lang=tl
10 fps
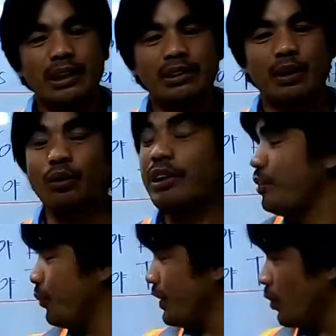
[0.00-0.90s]
Sa
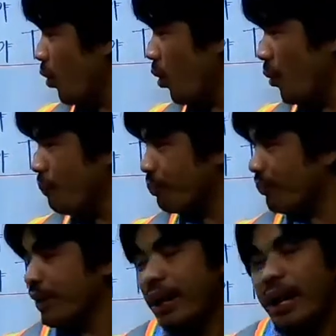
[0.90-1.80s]
kondisyong ito,
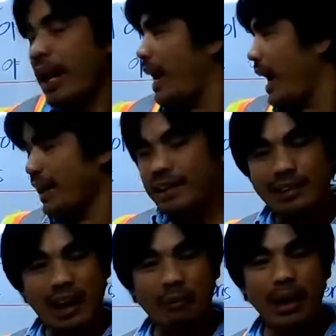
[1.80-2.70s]
ang
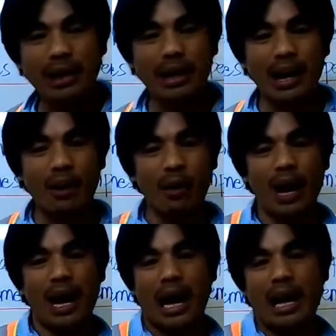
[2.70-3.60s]
isang
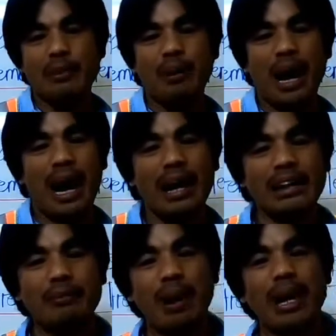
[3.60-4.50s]
manggagawa ay
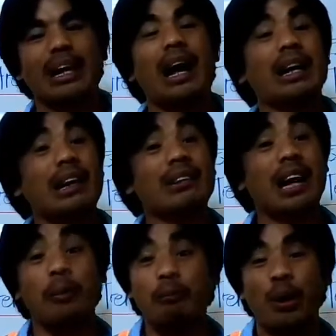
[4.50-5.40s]
maaring makaranas
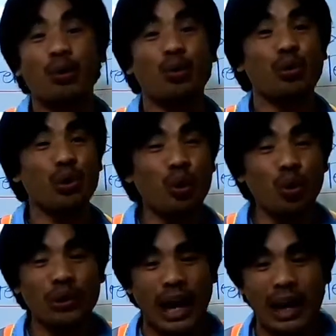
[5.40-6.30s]
ng
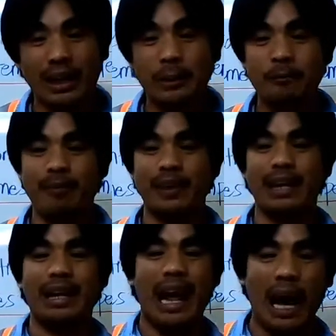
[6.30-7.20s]
panunuyo ng
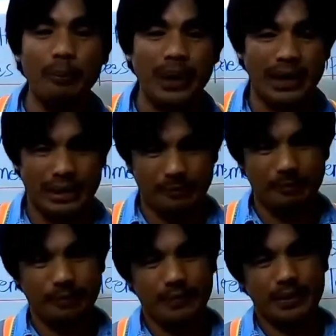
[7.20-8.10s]
labi,
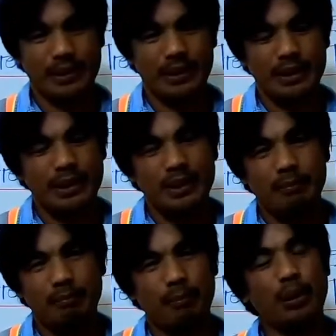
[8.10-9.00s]

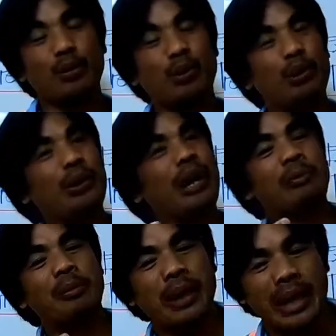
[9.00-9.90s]
panunuyo ng
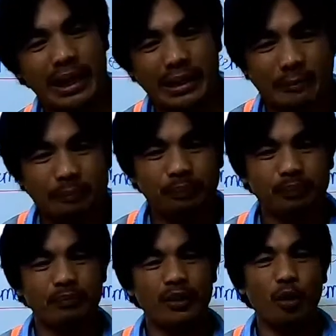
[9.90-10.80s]
bibig,
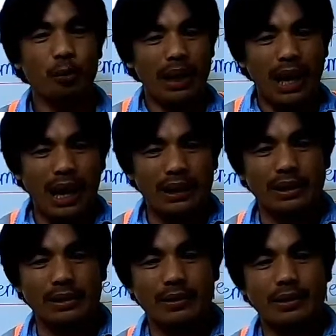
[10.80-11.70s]

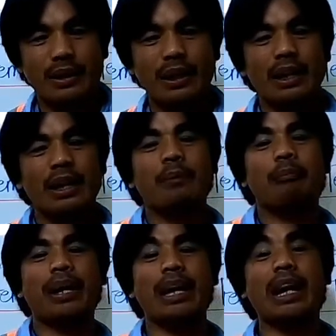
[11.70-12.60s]
ubala,
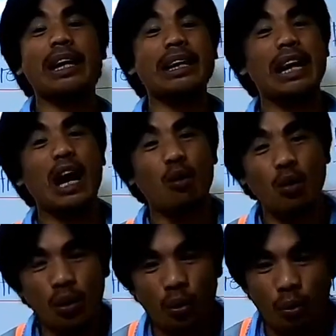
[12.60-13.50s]
pananakit ng
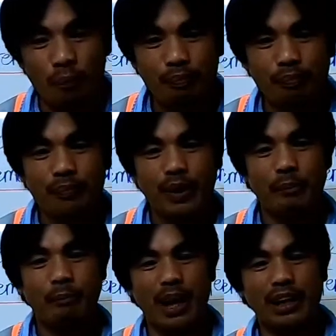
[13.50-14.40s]
ulo,
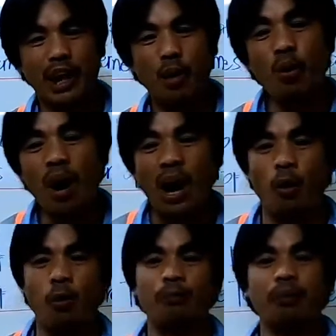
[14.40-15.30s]
pagkauhaw,